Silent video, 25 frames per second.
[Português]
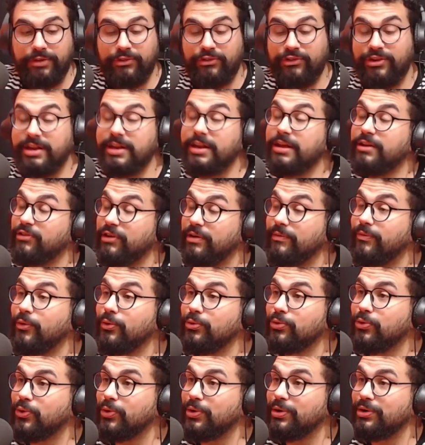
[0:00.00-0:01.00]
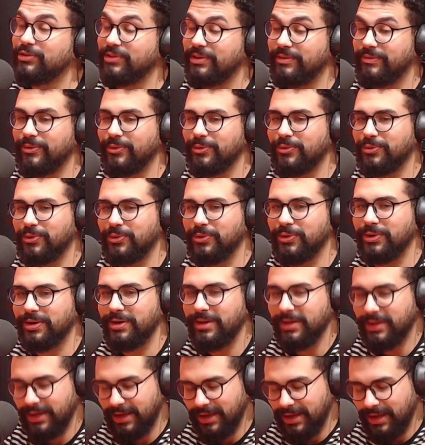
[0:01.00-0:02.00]
China, já China. voltou, já tá. voltou.
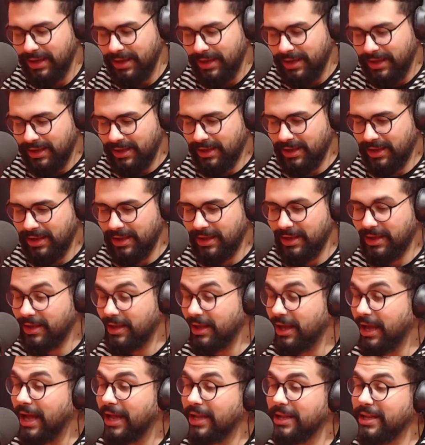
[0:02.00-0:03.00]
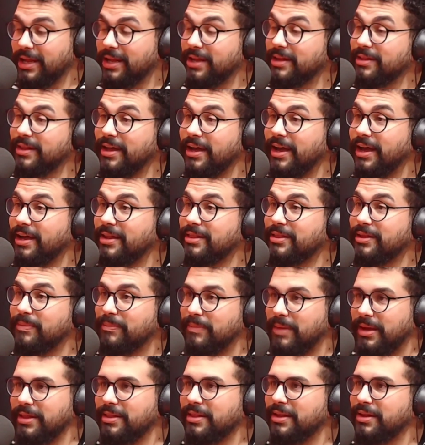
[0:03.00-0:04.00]
E a lenda é
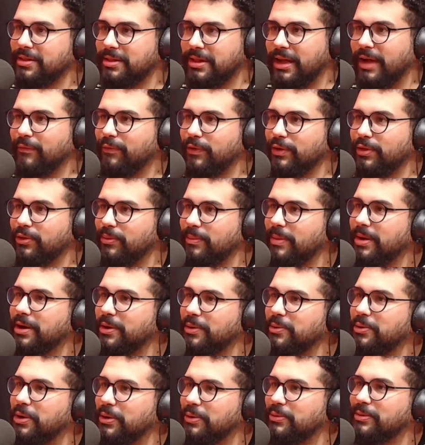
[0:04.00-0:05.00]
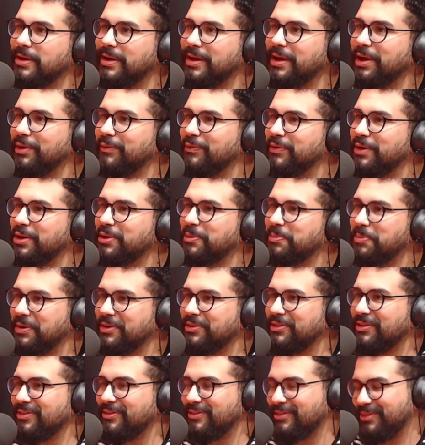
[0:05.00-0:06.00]
também tentar fazer uma reunião da Reinvento pra
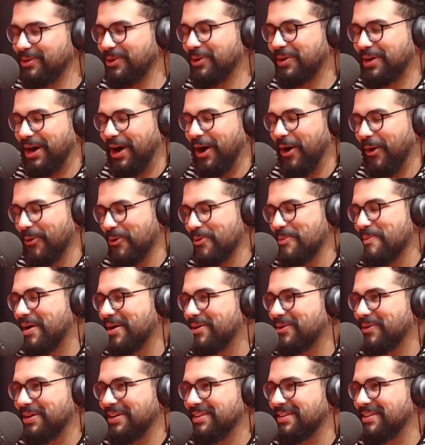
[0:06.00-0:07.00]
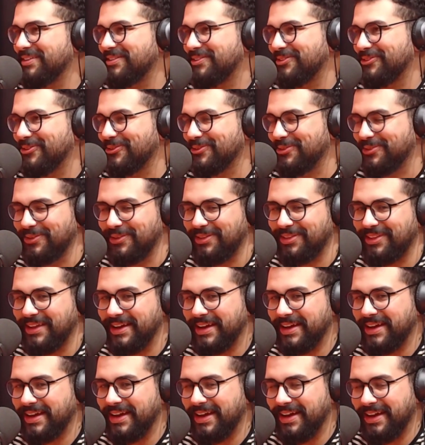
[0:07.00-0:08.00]
gente tocar alguma coisa uhum. juntos, uhum.
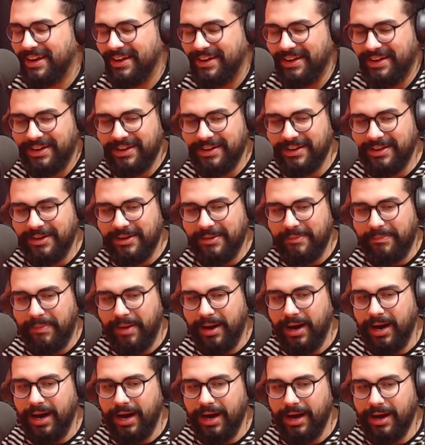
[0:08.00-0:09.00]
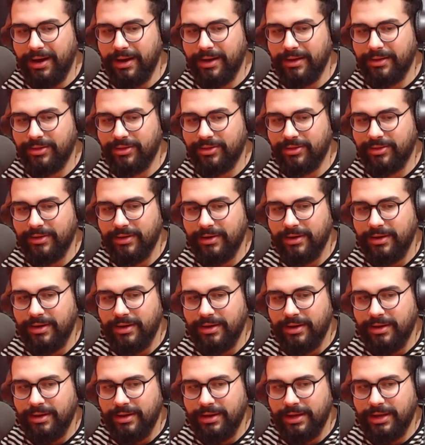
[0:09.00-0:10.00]
né, cara? Mas.
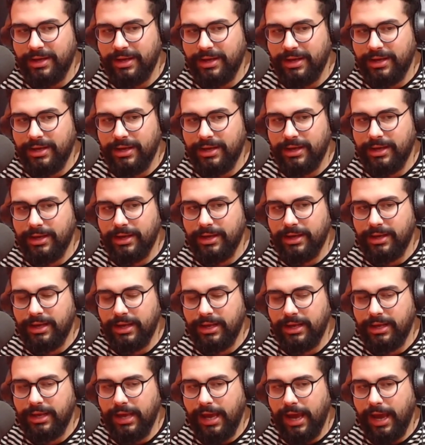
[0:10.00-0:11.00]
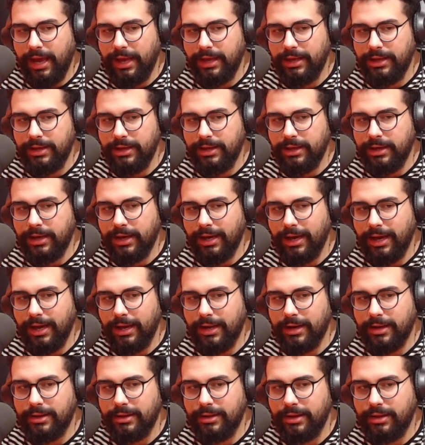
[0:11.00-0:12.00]
E, e aí,
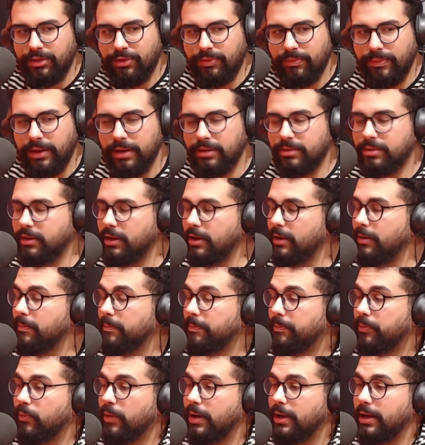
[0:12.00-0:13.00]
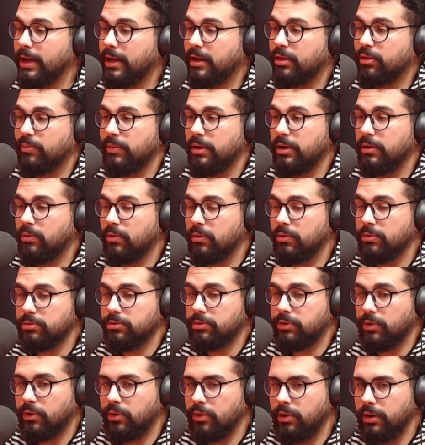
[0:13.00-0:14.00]
cara, nesse meio tempo, o Alex me
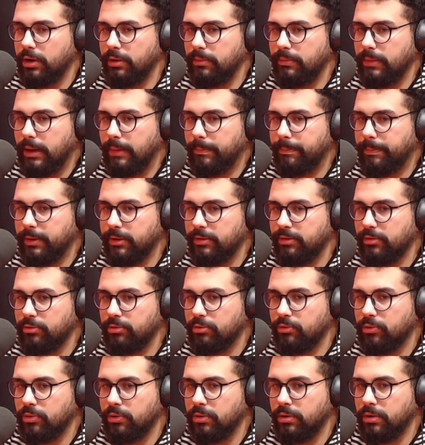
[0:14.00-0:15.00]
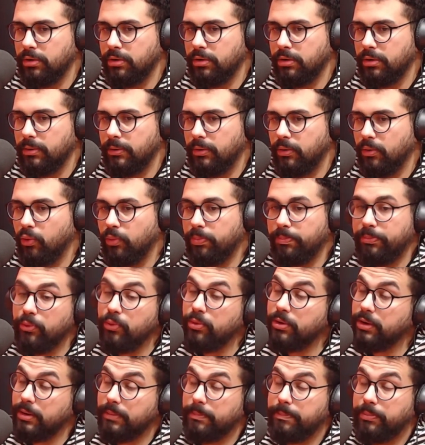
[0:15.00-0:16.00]
encontrou e me apresentou o,
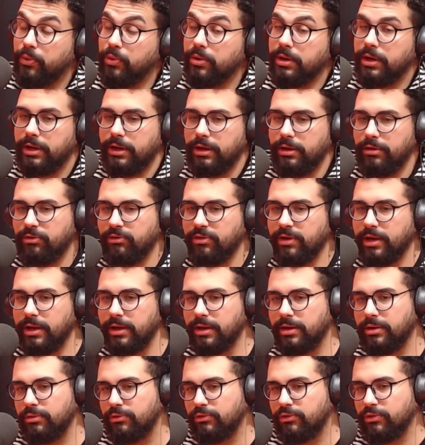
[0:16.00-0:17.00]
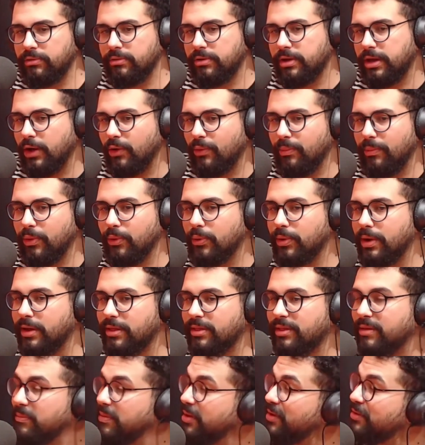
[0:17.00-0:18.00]
pro Christ, cara, que eu digo que é o meu
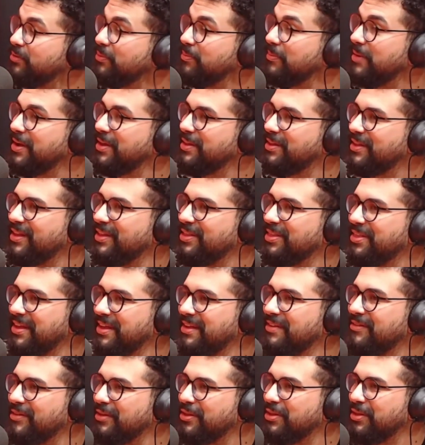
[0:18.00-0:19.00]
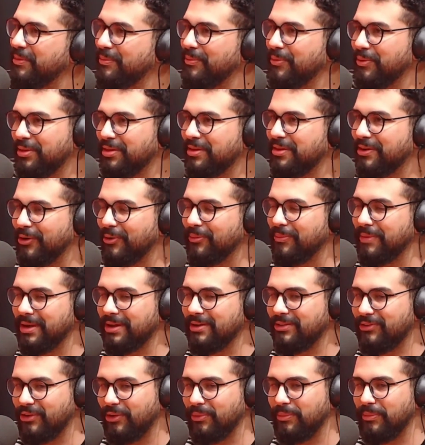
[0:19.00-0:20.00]
casamento mais recente, assim,
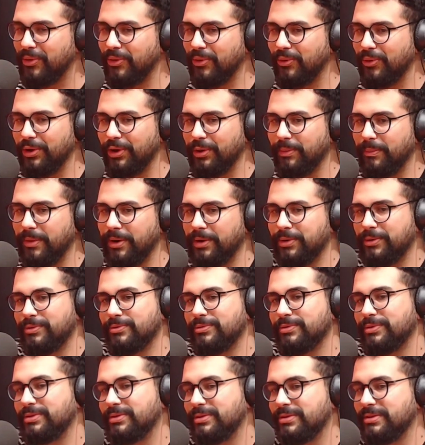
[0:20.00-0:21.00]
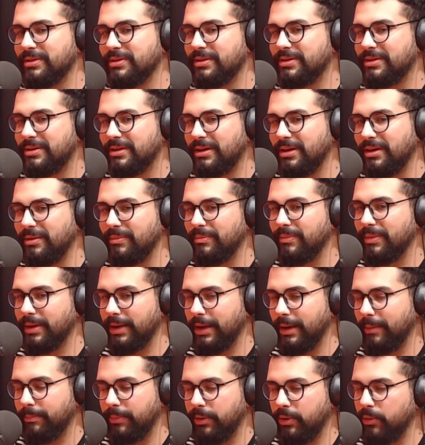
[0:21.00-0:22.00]
musicalmente, é o meu irmão que me
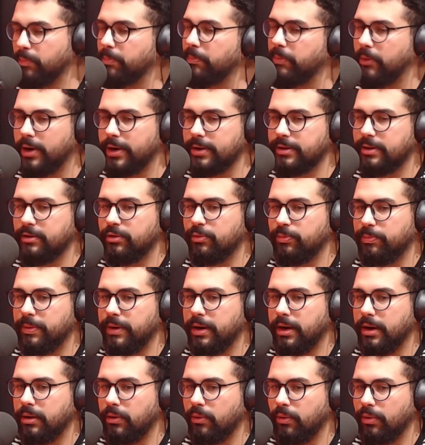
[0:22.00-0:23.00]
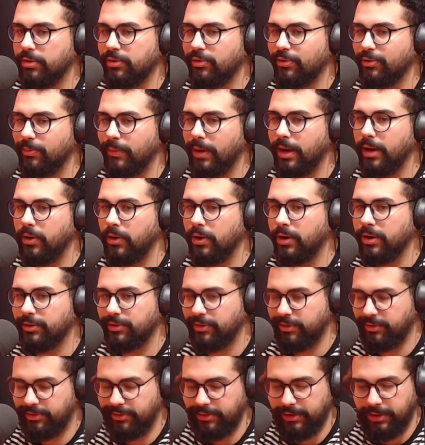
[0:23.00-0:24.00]
abriu portas para coisas maiores,
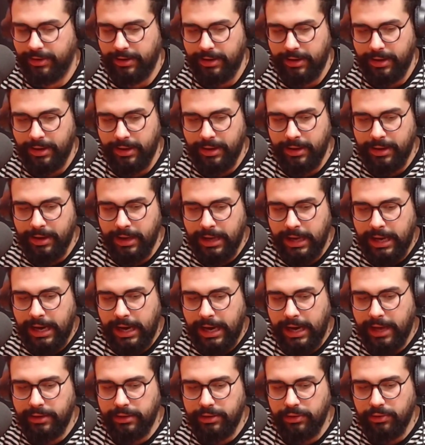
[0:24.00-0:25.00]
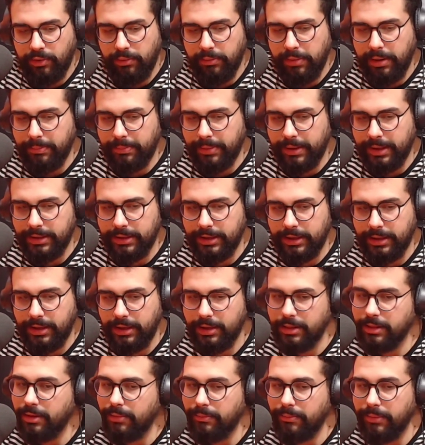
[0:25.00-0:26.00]
assim. Uhum. A New é uma banda
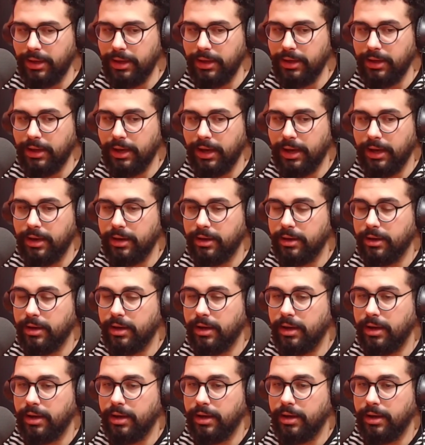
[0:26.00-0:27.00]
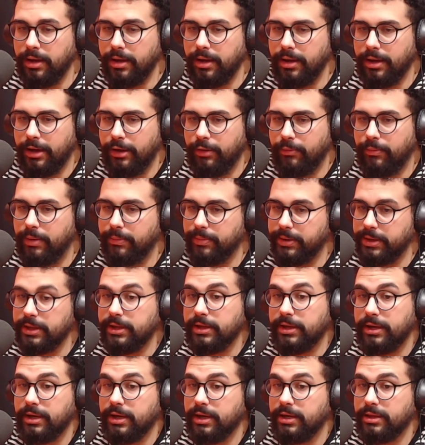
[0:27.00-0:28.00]
que também, cara, é, é, é uma banda
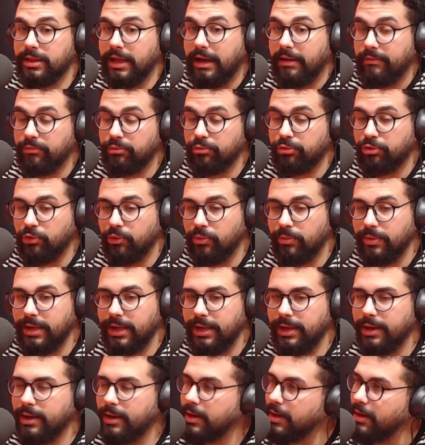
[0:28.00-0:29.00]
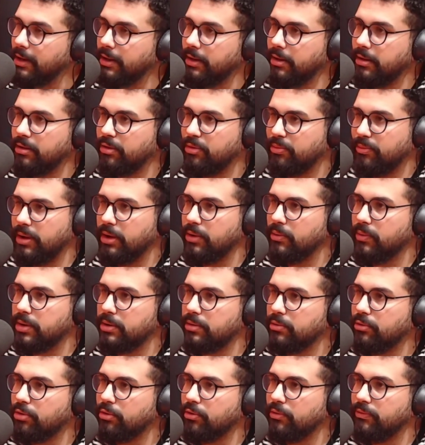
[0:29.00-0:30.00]
que cantava um som em inglês, meio
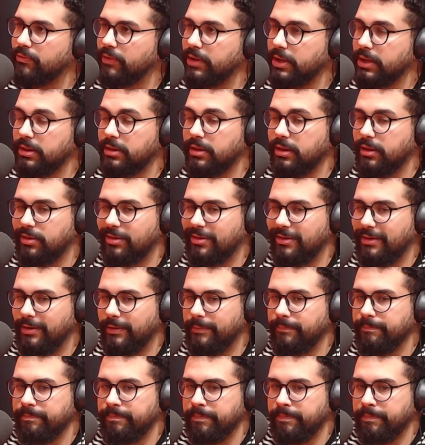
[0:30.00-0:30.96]
anos 90, assim.